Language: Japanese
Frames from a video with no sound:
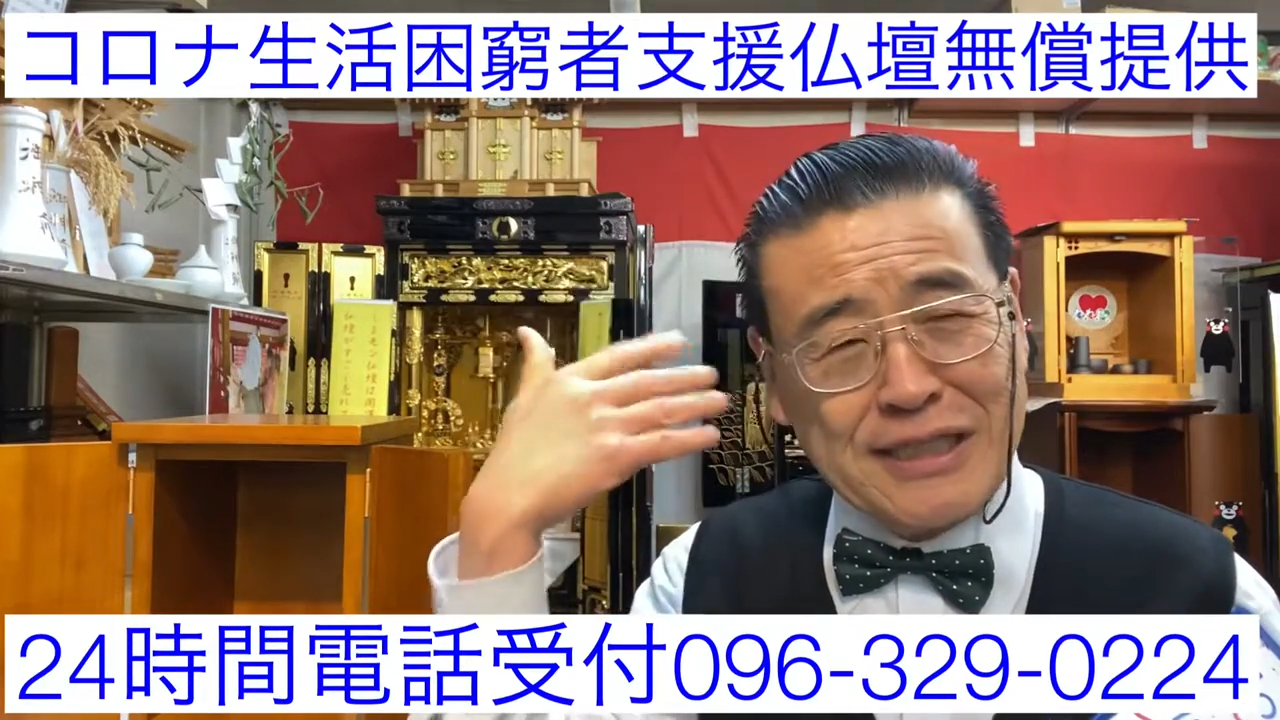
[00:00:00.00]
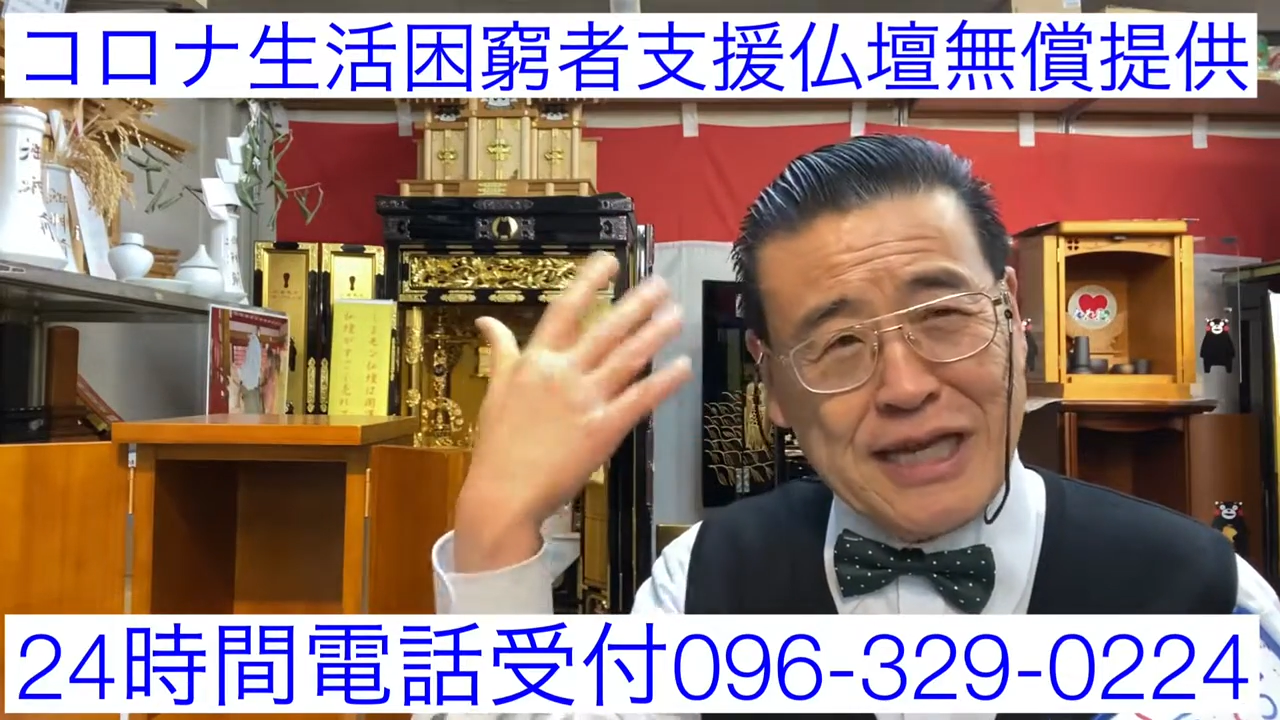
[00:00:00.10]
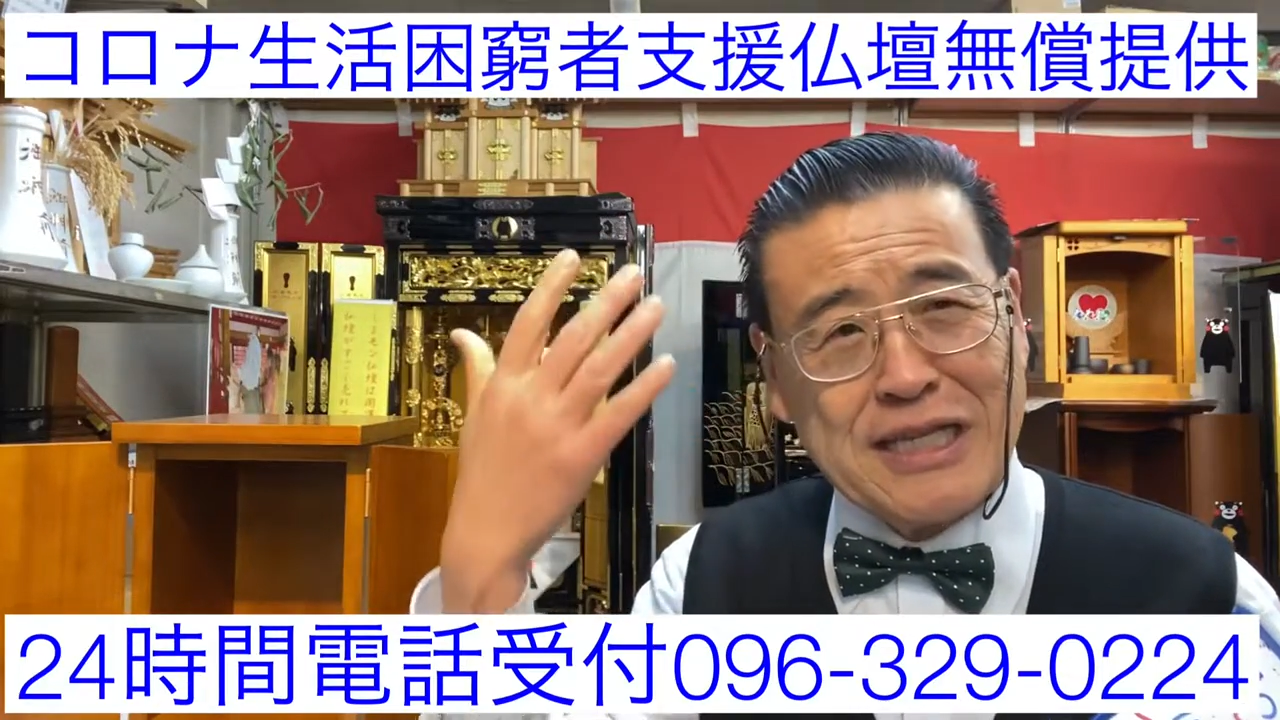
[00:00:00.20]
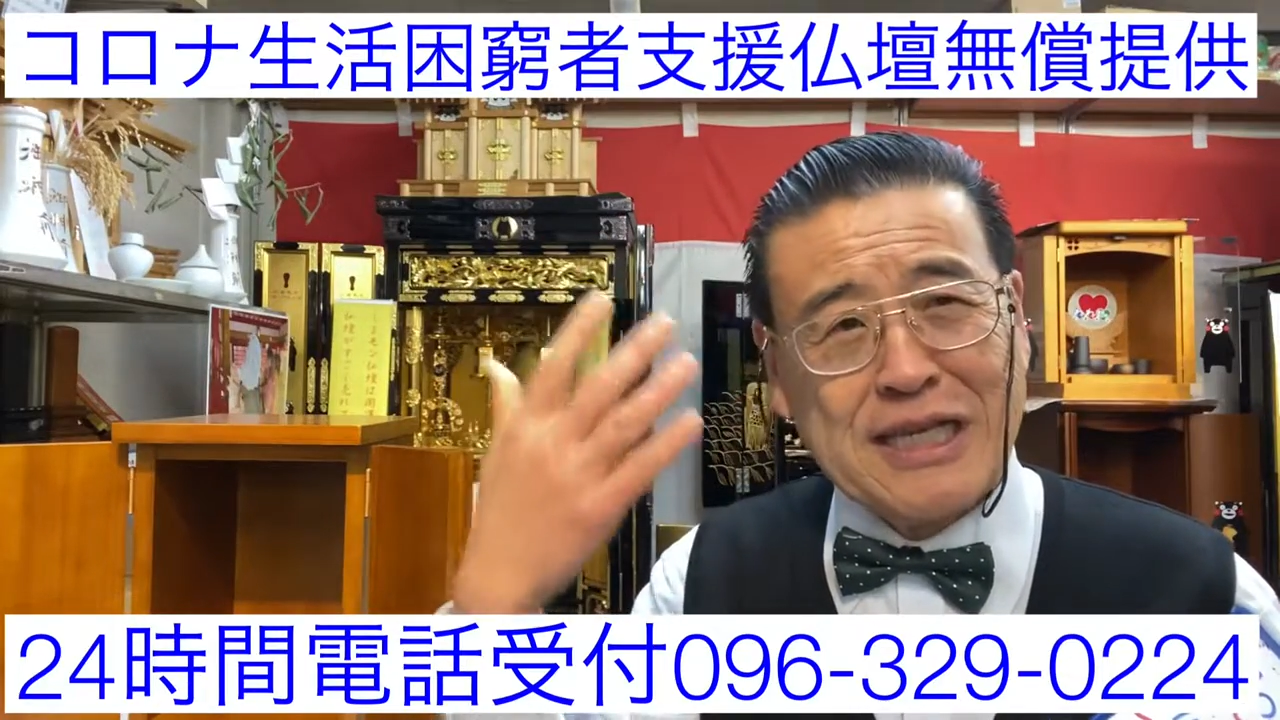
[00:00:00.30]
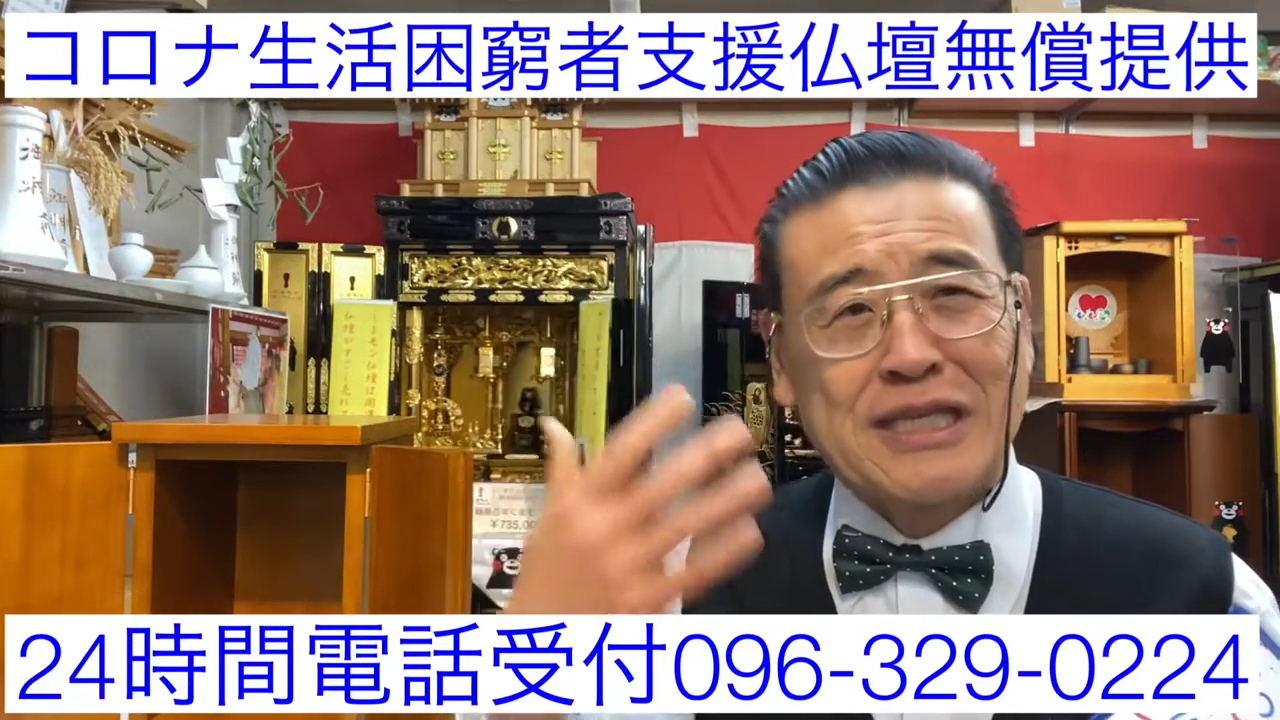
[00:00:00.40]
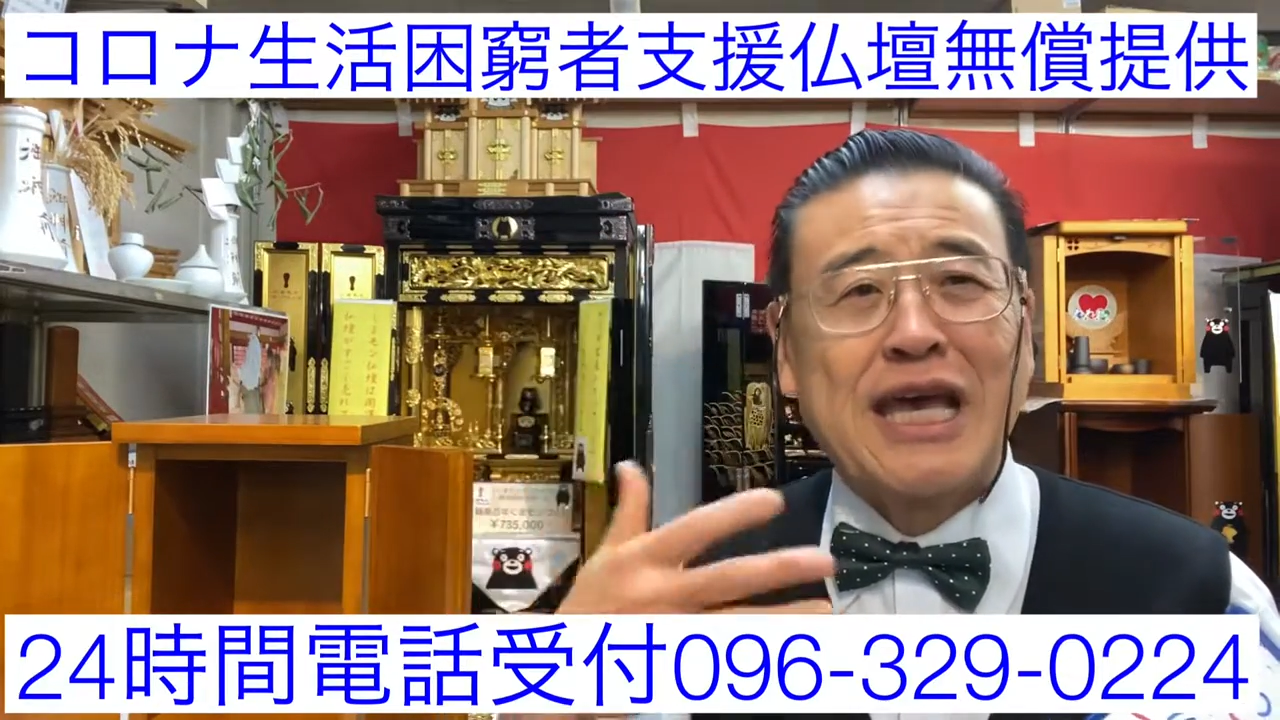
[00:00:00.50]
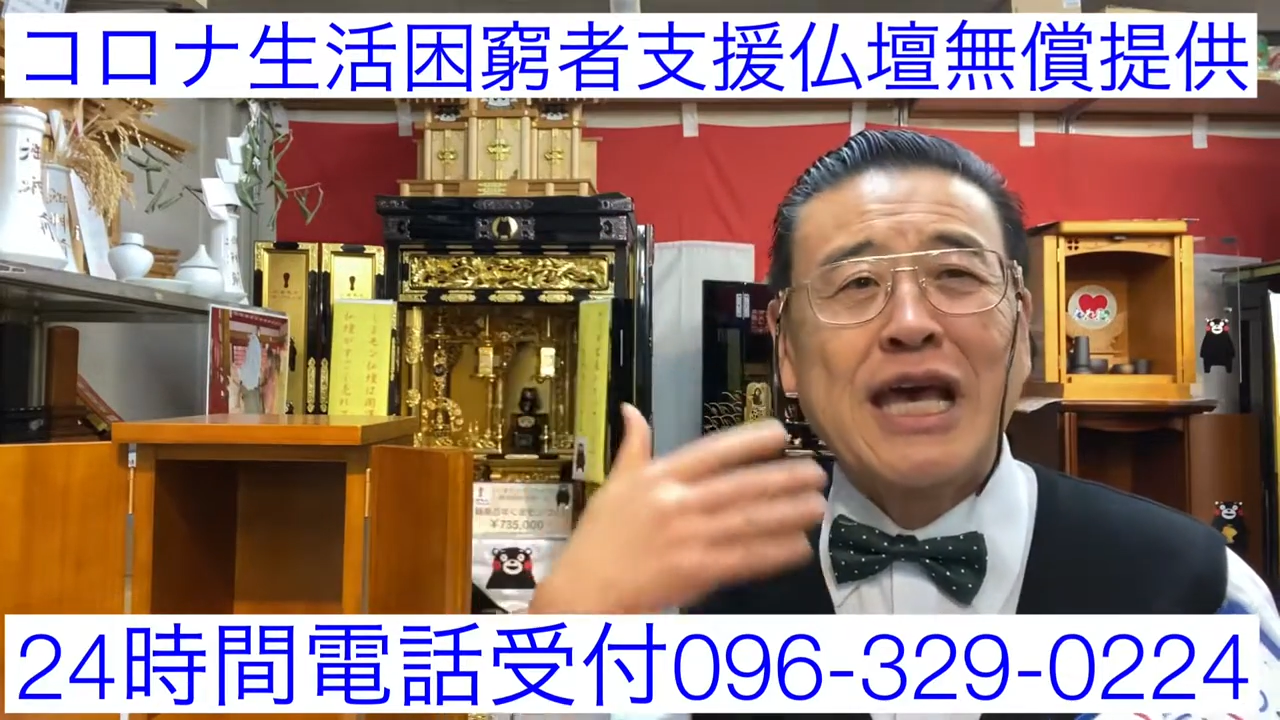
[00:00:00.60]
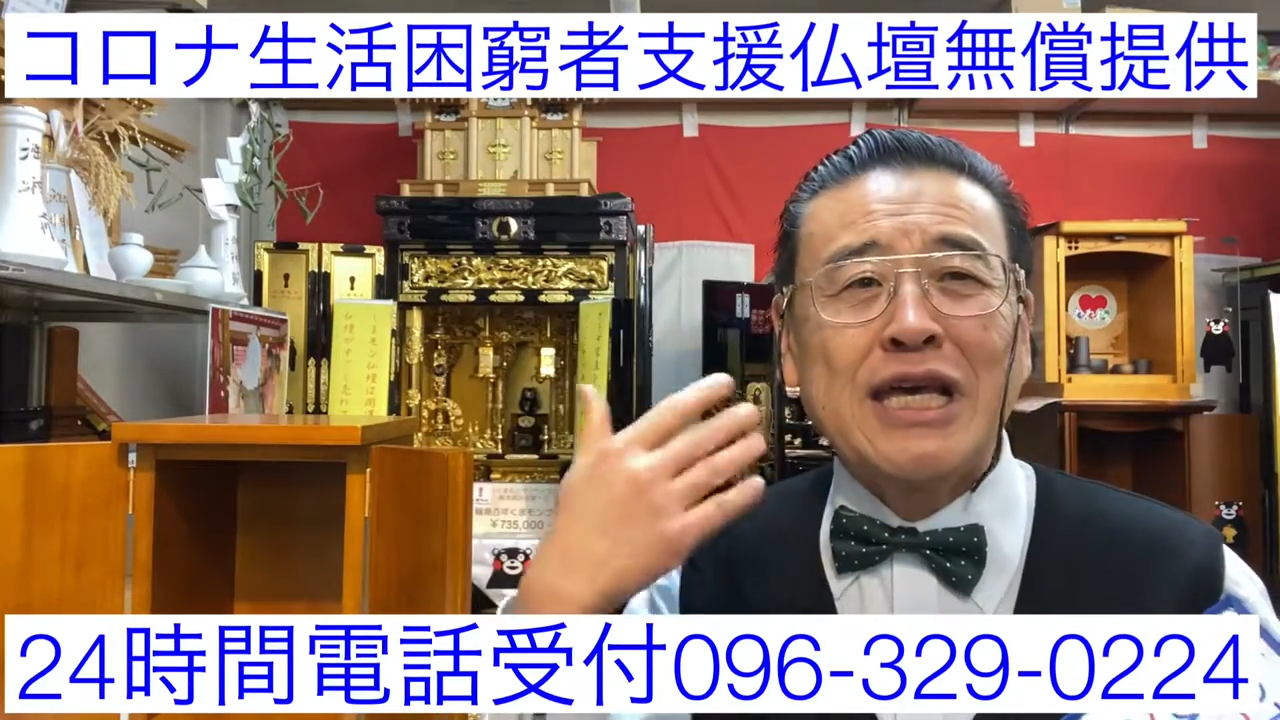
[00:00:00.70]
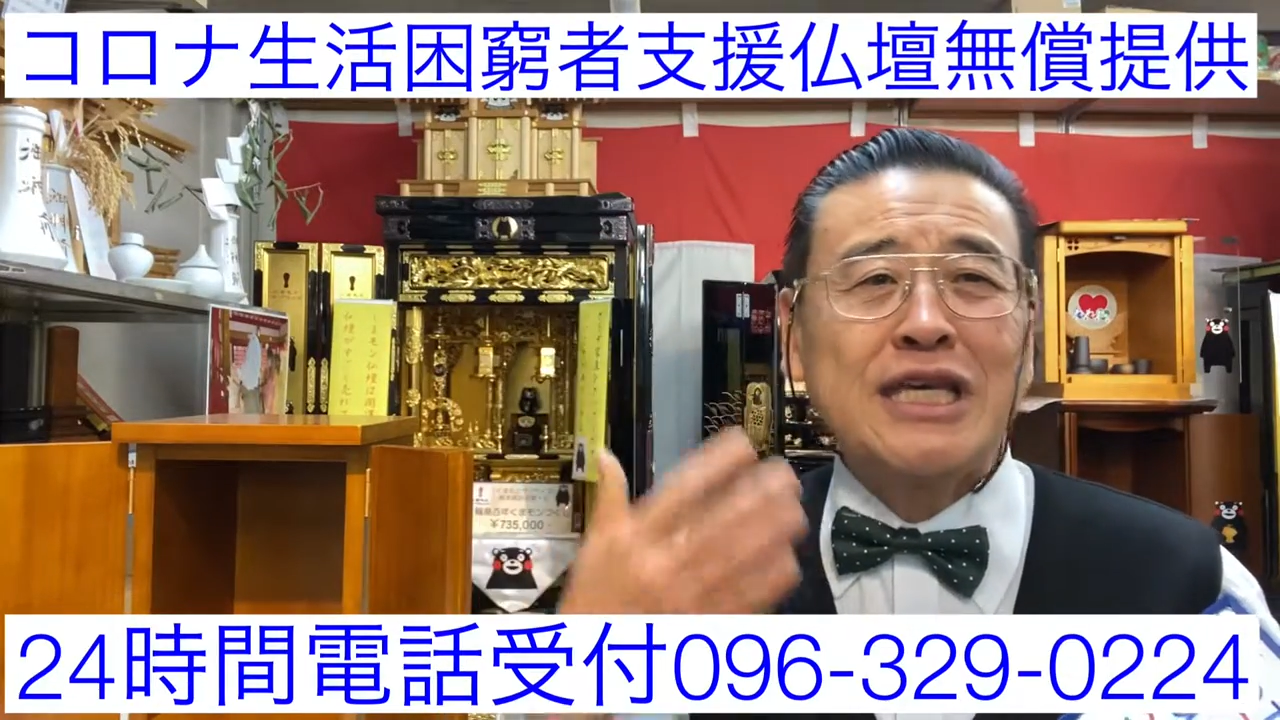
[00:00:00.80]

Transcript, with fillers: 整理できて、